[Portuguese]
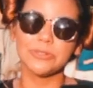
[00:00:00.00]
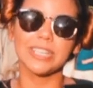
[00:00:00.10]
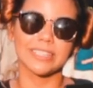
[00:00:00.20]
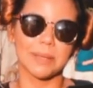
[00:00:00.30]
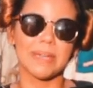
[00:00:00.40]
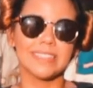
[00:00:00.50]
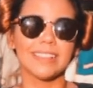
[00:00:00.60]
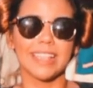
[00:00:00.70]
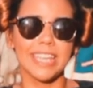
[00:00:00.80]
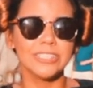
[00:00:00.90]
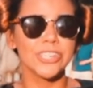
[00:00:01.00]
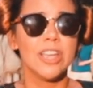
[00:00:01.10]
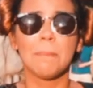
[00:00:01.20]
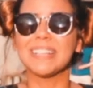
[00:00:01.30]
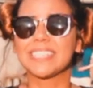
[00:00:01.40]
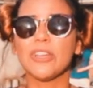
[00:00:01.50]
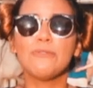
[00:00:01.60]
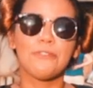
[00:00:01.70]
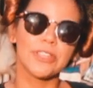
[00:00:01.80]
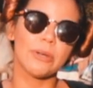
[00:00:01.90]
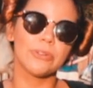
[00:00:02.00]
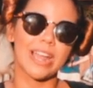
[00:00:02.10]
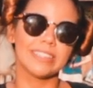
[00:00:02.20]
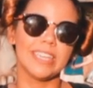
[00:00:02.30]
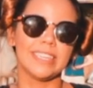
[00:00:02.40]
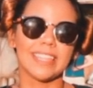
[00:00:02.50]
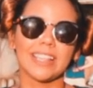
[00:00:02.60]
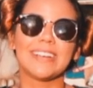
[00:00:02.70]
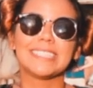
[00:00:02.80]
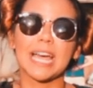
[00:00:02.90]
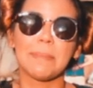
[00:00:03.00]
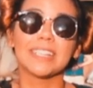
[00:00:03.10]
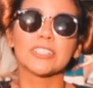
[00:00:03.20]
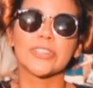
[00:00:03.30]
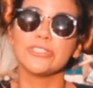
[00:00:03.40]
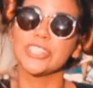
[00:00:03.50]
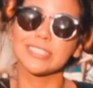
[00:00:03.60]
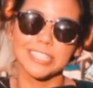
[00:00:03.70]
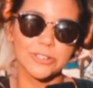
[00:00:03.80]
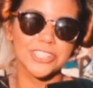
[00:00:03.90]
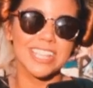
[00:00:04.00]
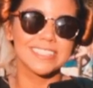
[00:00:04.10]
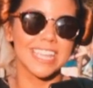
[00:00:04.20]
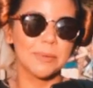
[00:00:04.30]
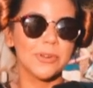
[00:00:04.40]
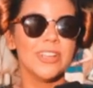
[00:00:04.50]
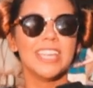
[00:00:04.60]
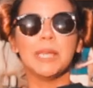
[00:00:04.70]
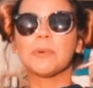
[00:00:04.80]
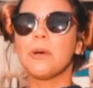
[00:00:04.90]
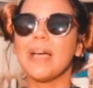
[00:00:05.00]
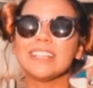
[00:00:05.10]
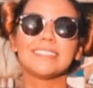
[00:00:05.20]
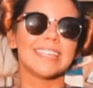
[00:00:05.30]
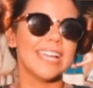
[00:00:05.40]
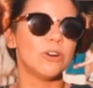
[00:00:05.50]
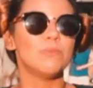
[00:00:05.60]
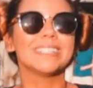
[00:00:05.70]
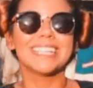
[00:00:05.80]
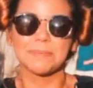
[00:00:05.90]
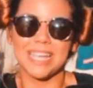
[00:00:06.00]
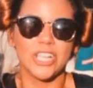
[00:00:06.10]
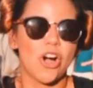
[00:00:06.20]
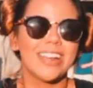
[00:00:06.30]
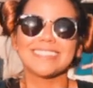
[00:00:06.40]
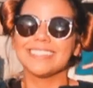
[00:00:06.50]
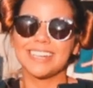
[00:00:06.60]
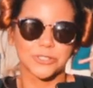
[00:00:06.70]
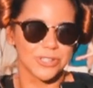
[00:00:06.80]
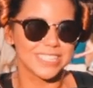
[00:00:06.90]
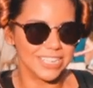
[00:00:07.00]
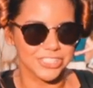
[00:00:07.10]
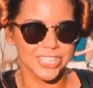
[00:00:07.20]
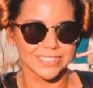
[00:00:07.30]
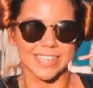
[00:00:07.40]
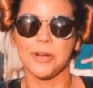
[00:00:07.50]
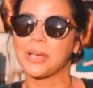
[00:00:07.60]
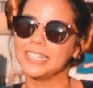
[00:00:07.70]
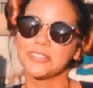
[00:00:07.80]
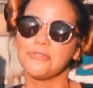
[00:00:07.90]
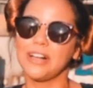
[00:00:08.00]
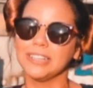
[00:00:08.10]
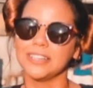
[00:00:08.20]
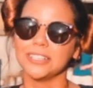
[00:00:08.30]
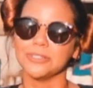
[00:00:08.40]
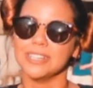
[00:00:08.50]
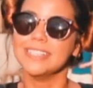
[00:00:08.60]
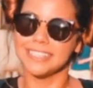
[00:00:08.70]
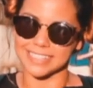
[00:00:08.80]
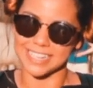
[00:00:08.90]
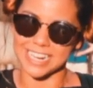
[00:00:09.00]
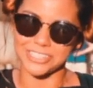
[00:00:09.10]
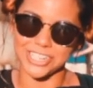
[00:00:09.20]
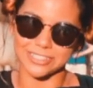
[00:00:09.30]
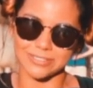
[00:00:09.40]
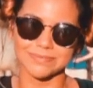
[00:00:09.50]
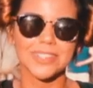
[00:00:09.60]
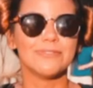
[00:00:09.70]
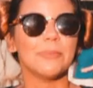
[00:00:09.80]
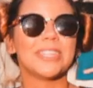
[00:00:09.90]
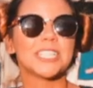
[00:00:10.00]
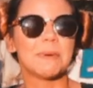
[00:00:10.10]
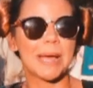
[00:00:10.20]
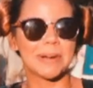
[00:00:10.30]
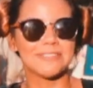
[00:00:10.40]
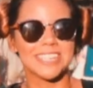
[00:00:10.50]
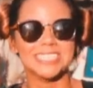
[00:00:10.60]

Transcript: daqui também da Lente, mas que não foi inaugurada ainda. Ela vai ser aberta só no dia 5 de dezembro e promete ser uma das melhores atrações da Disney, é o que eles estão falando. Vocês acreditam? Vamos ter que esperar para ver.